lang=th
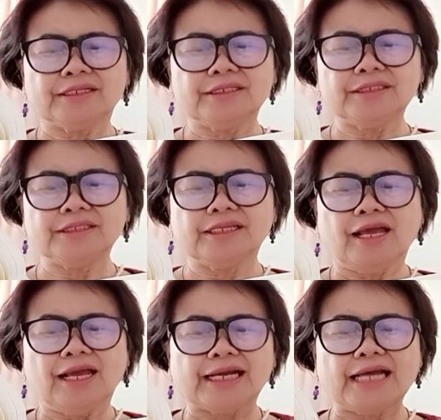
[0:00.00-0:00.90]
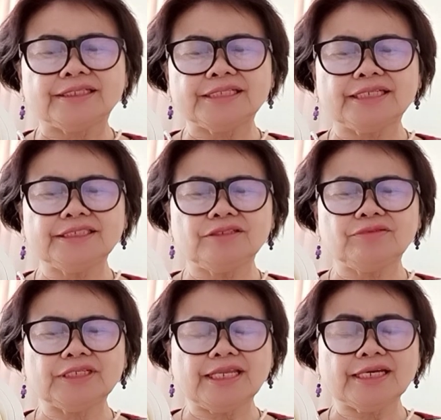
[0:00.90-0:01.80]
ขึ้นการใช้ชี
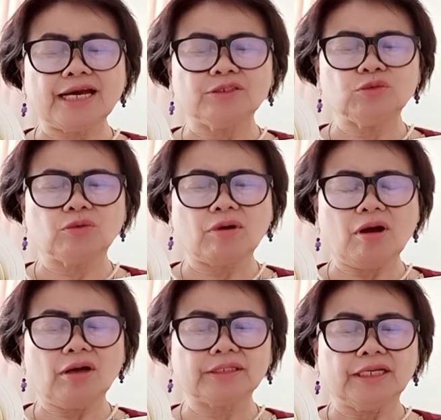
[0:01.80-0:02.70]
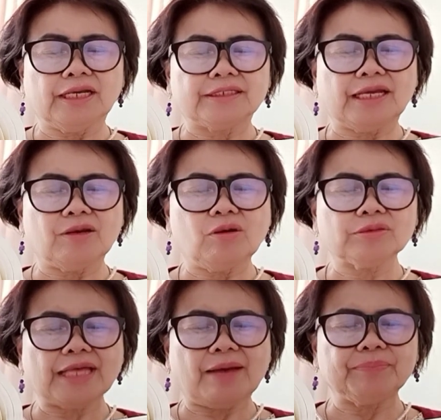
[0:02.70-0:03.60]
วิตและการอยู่รอดในโลก
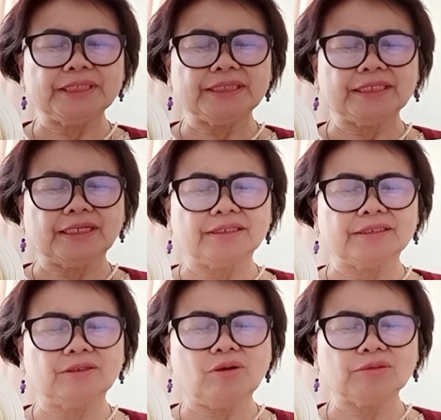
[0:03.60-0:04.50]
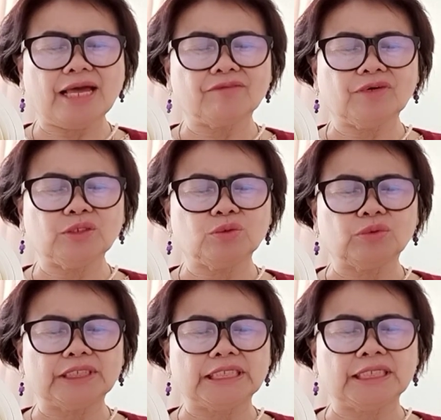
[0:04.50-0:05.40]
สามมิติหรือโลกทางวัตถุ
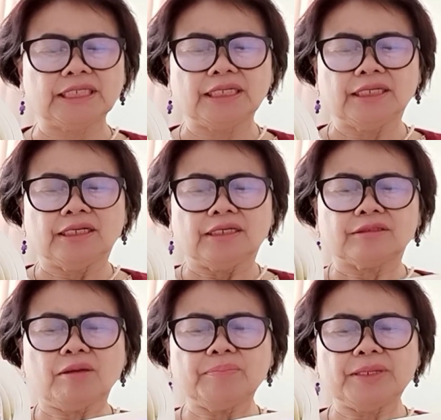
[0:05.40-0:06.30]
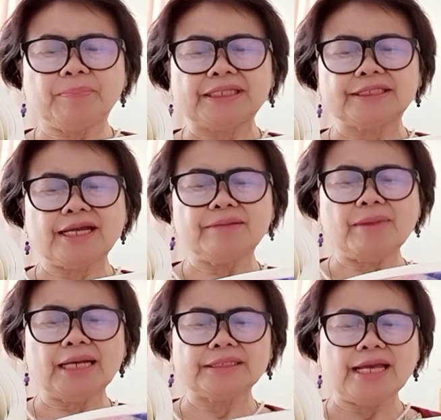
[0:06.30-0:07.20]
นี้ ต้องมีปัจจัย
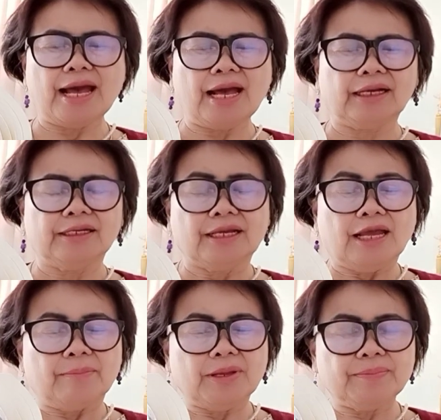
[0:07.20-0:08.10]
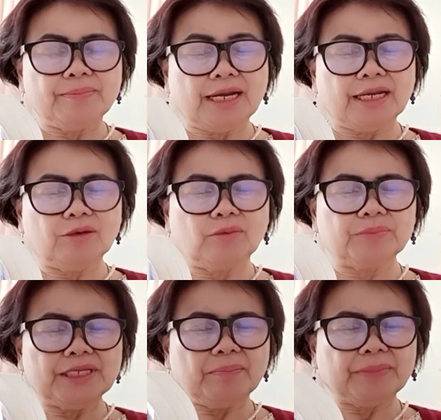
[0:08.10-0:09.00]
บางอย่าง ไม่มีใครหลบ
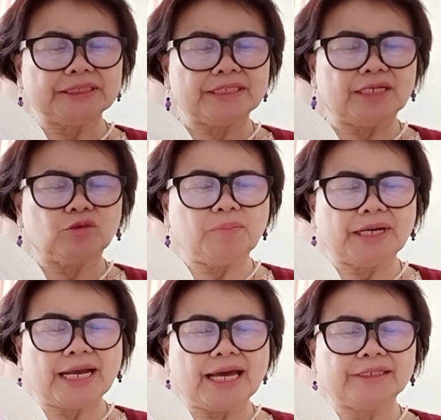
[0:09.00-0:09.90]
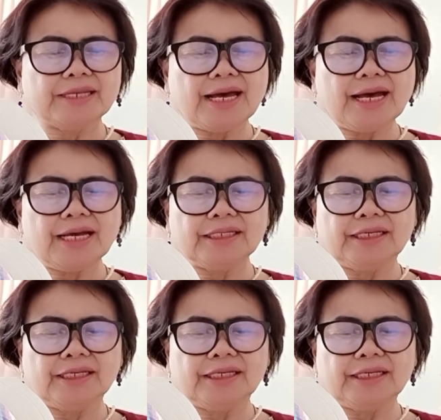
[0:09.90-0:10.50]
เลี่ยงปัจจัยทุกประการได้